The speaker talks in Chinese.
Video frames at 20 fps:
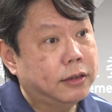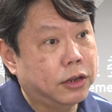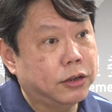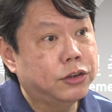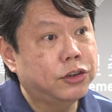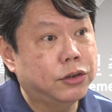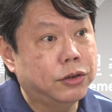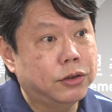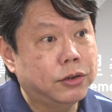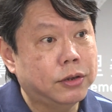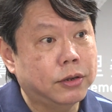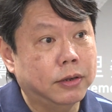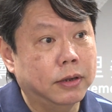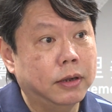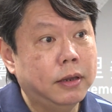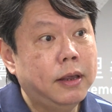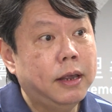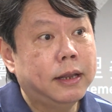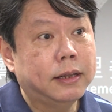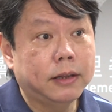的事
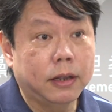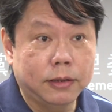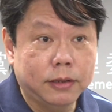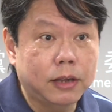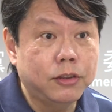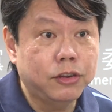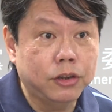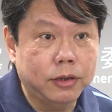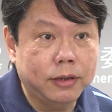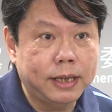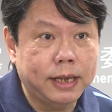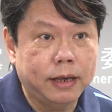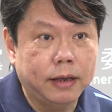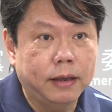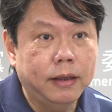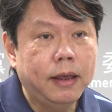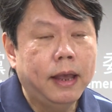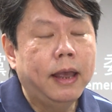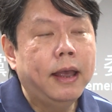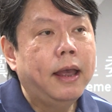实的真实性，
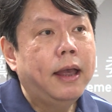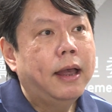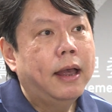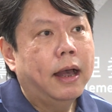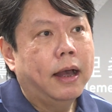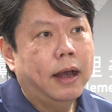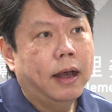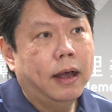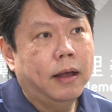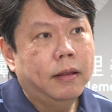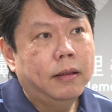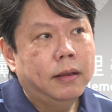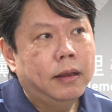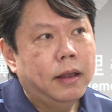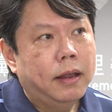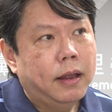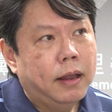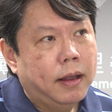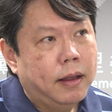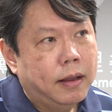而。
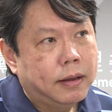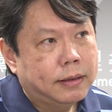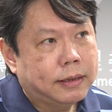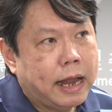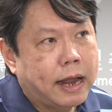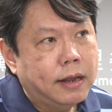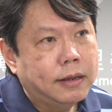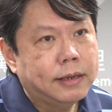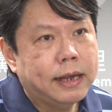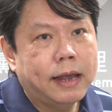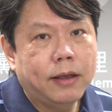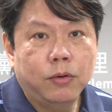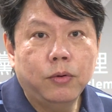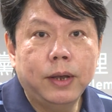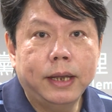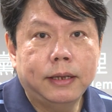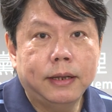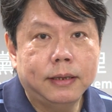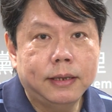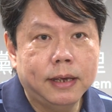党产
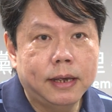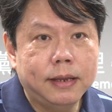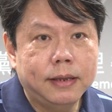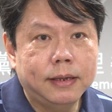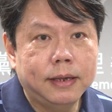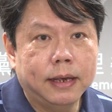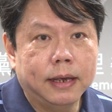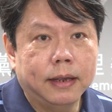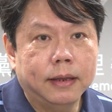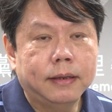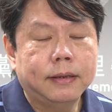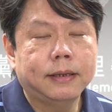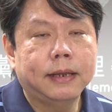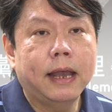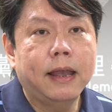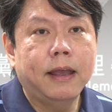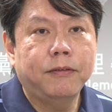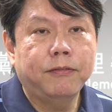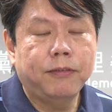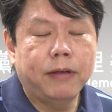会的见解，
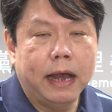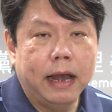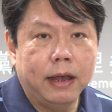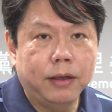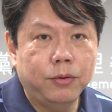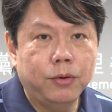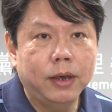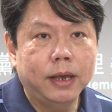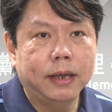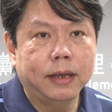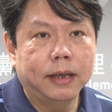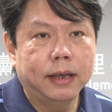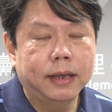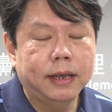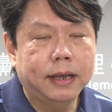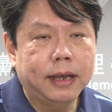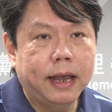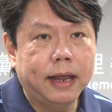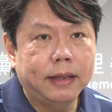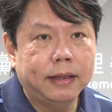在法院
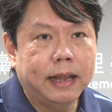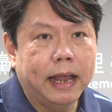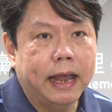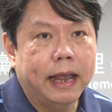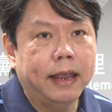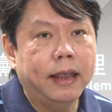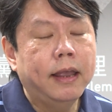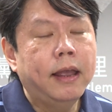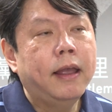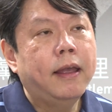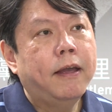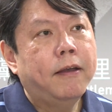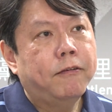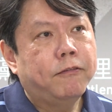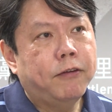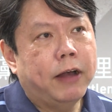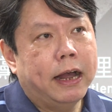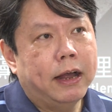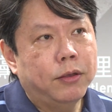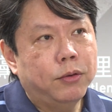看来，
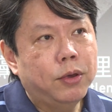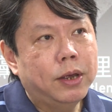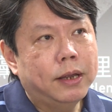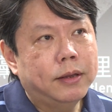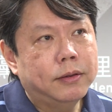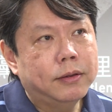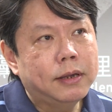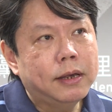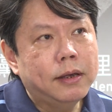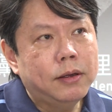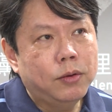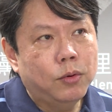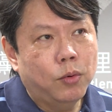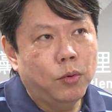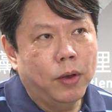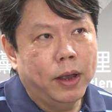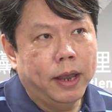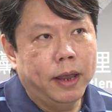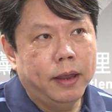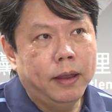法院
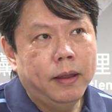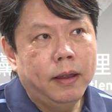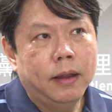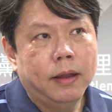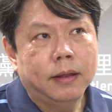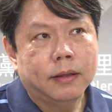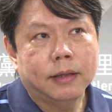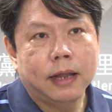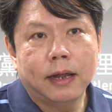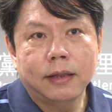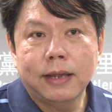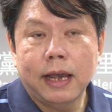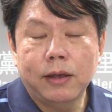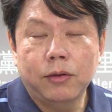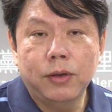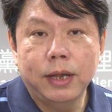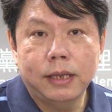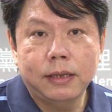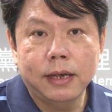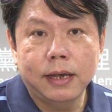认为党
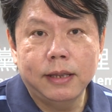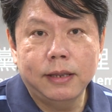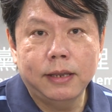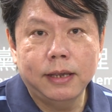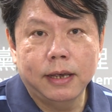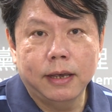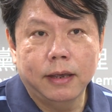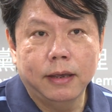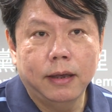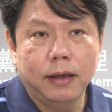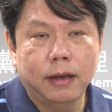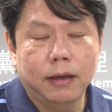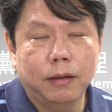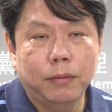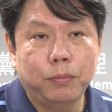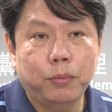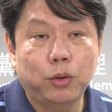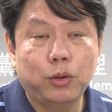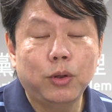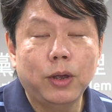产会见解呃
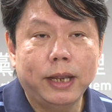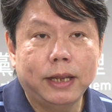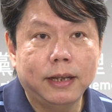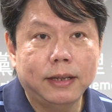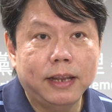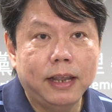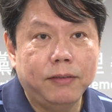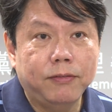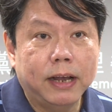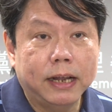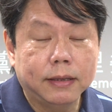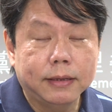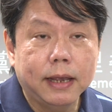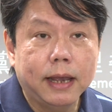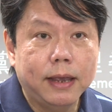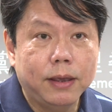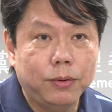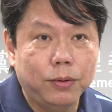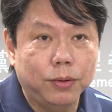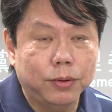不对的地方
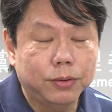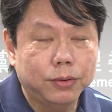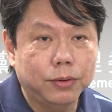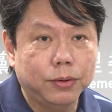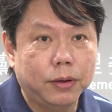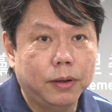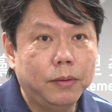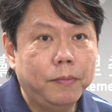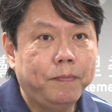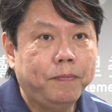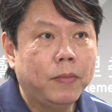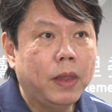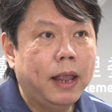在于说，